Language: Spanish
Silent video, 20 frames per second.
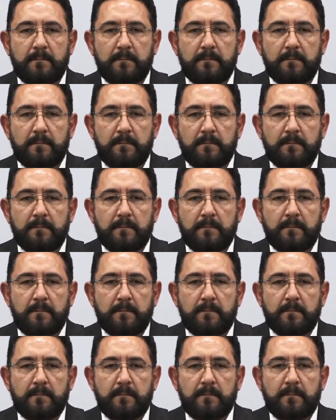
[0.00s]
México,
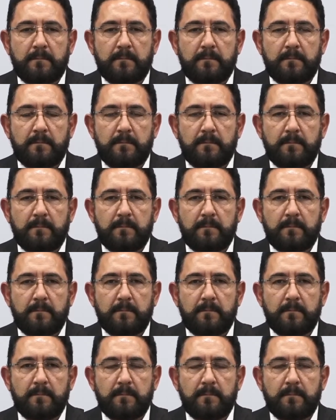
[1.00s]
el maestro
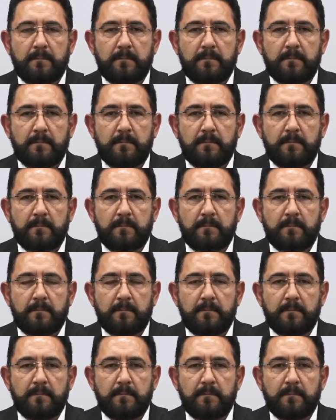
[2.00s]
Ulises Lara López.